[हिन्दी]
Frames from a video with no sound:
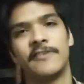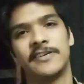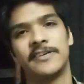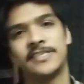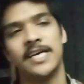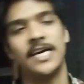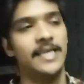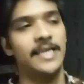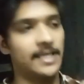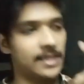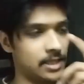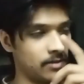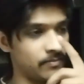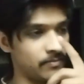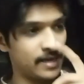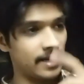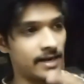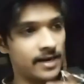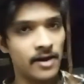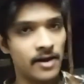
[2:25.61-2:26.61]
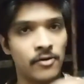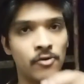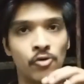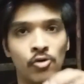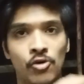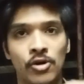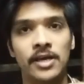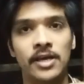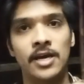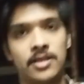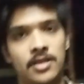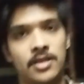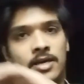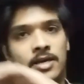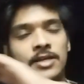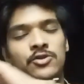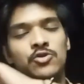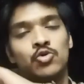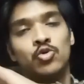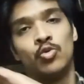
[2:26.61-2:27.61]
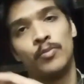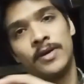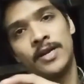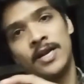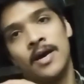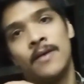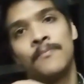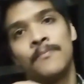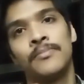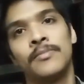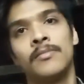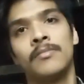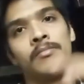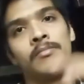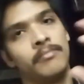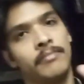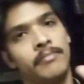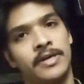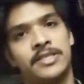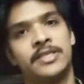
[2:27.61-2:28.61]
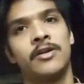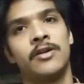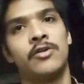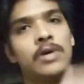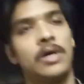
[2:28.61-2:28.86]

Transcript: वजह यह थी मैंने ना नोट किया था कि इस रूम में ना मच्छर